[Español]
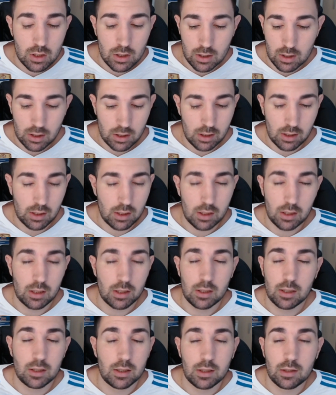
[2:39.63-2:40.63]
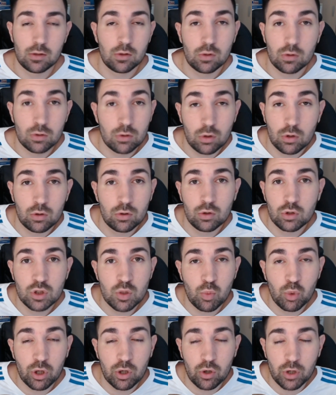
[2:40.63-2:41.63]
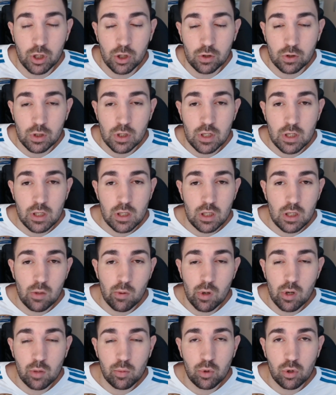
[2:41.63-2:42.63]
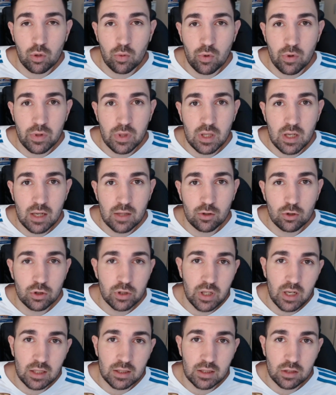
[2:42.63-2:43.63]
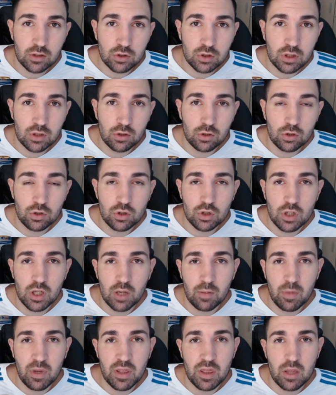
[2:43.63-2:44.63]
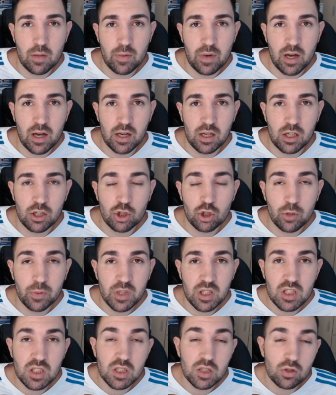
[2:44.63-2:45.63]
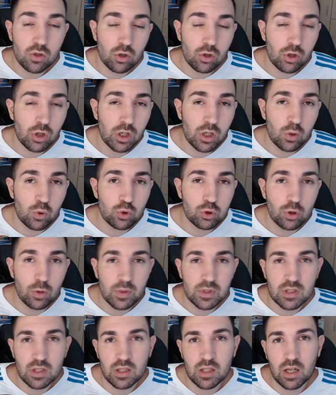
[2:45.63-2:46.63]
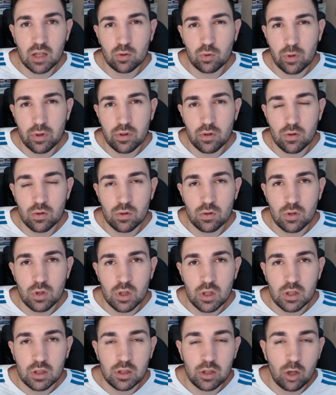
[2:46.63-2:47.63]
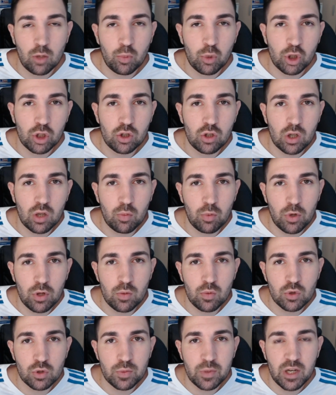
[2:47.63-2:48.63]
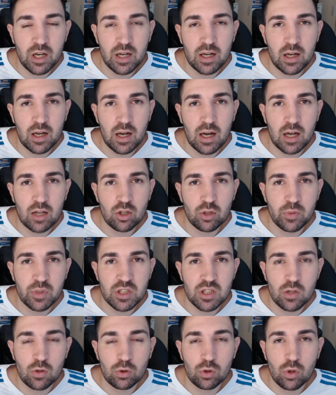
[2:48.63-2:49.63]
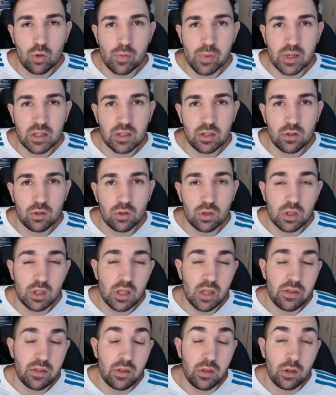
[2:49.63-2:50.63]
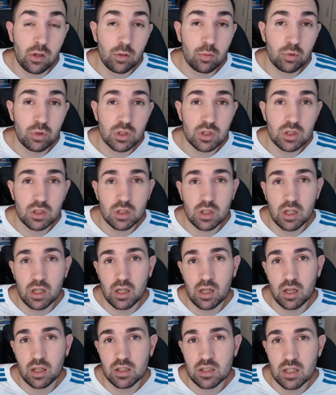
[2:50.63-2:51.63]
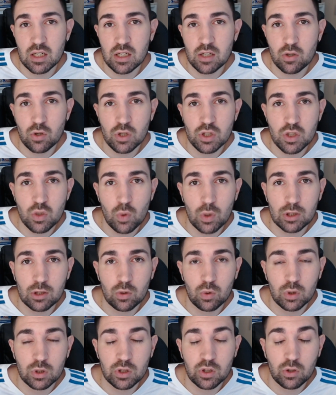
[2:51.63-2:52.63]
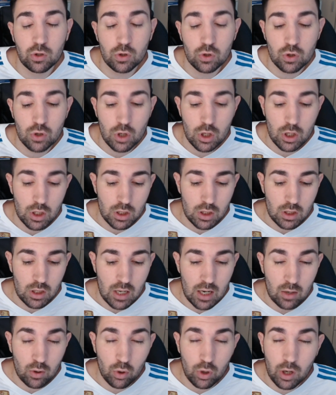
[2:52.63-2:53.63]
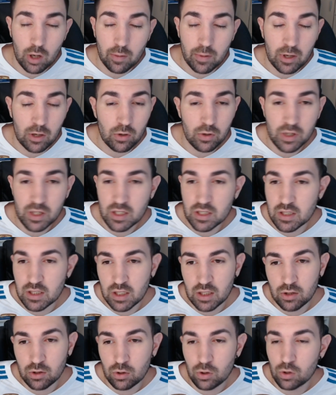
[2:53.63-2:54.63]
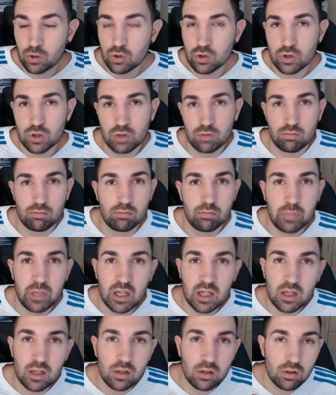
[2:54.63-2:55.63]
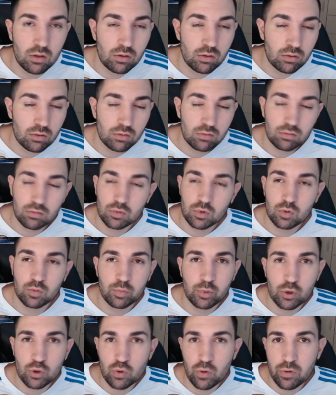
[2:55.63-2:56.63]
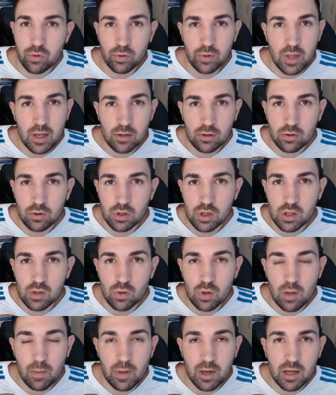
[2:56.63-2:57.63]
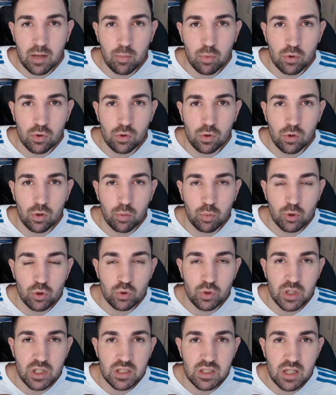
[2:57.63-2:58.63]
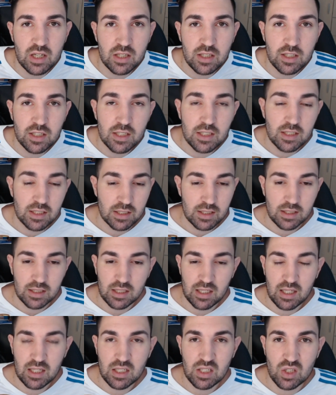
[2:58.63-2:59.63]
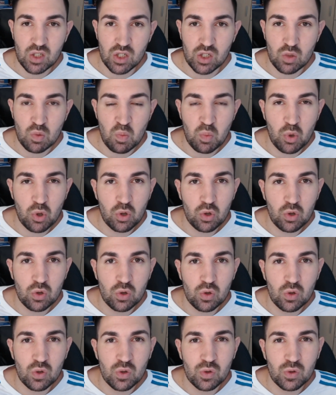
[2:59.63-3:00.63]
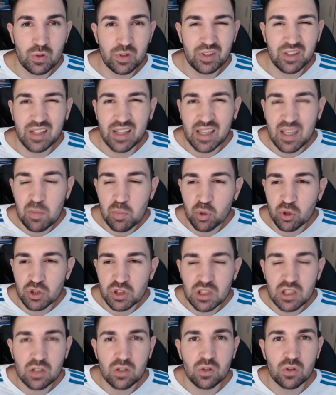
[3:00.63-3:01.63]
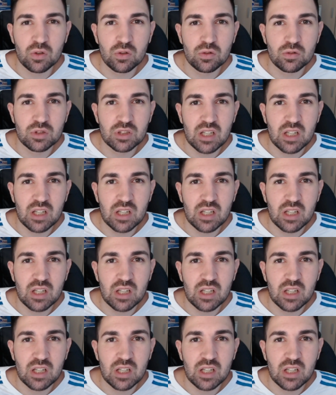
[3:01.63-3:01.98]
Eh, no, no, no se puede con ello. Y bueno, pues como decía, dos delanteros centros, eh, Benzema y Jovic. Yo creo que le gustó bastante la actuación de lo poquito que pudimos ver a, Jovic en el último partido y decidió pues eh, salir con ese 4-4-2. A colgar balones, centros, Bale por su zurda, ¿no? Y Lucas Vázquez por, su diestra. Es, un poco de equipo chico, ¿no?